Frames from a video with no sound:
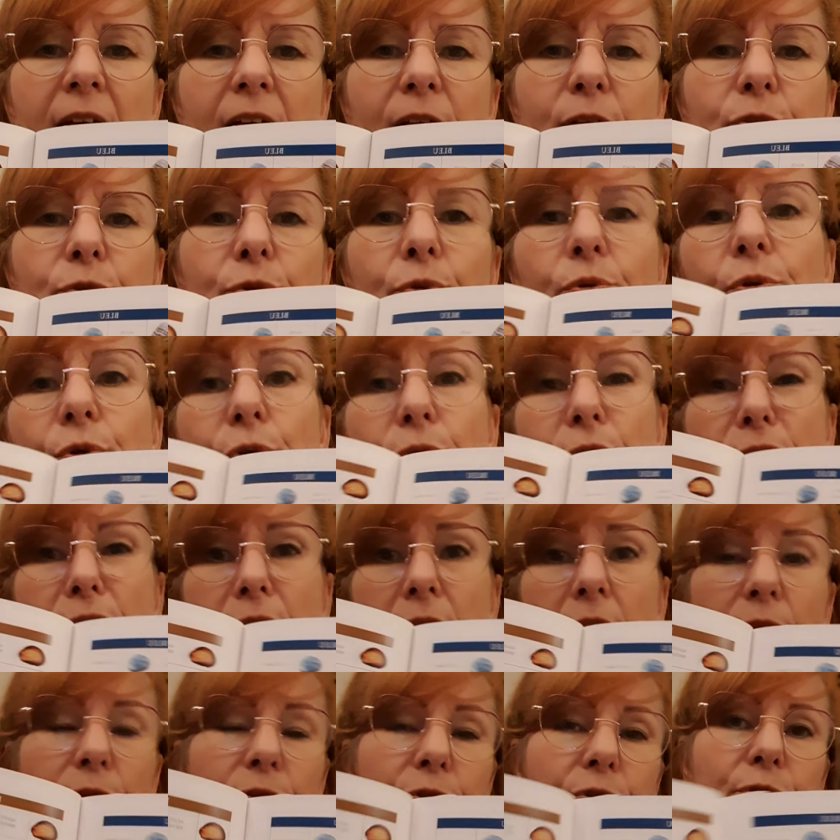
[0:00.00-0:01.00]
Donc,
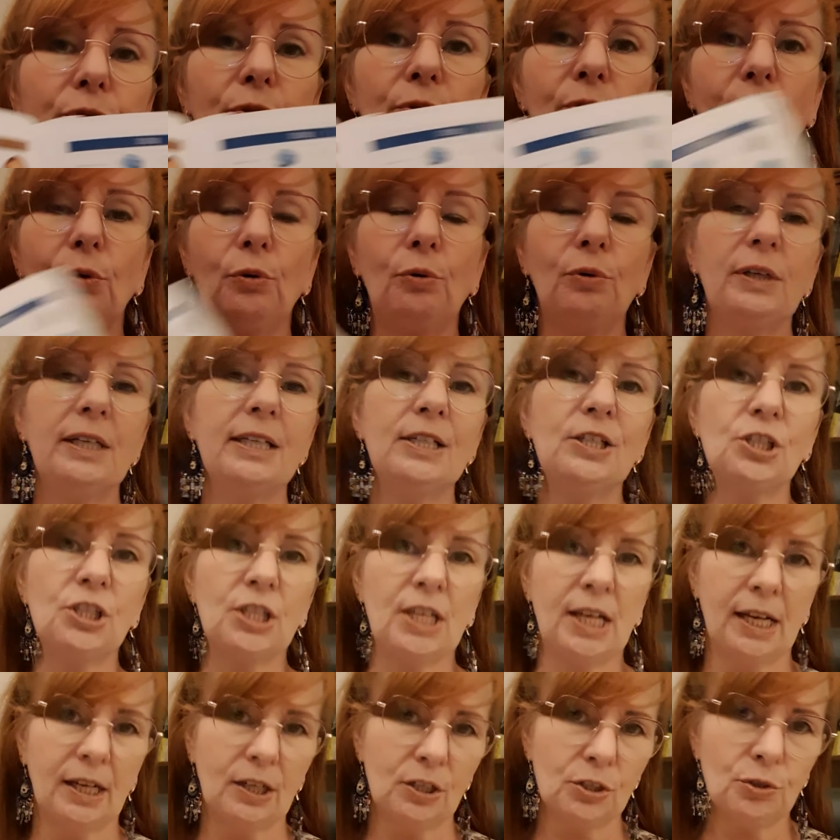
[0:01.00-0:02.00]
quand on les
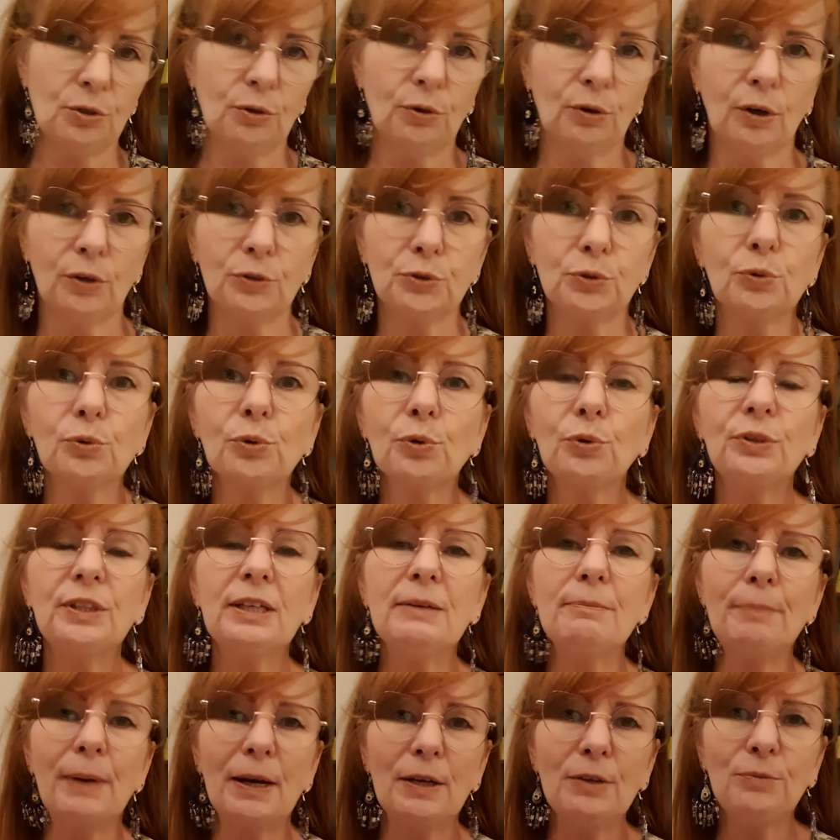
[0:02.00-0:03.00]
cherche, quand on connaît
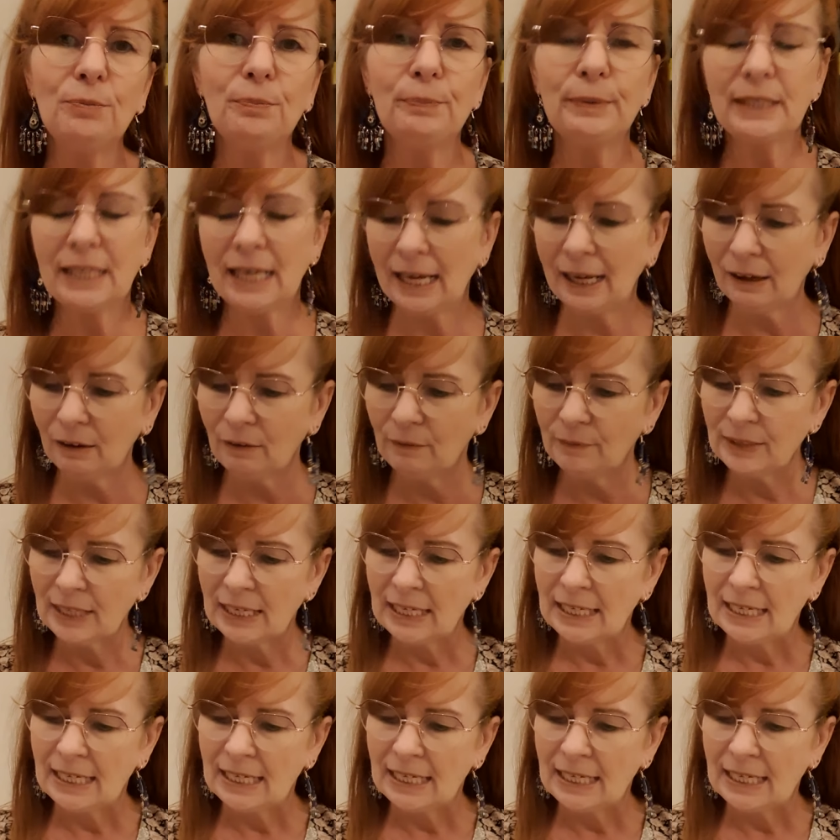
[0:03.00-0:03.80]
pas une pierre,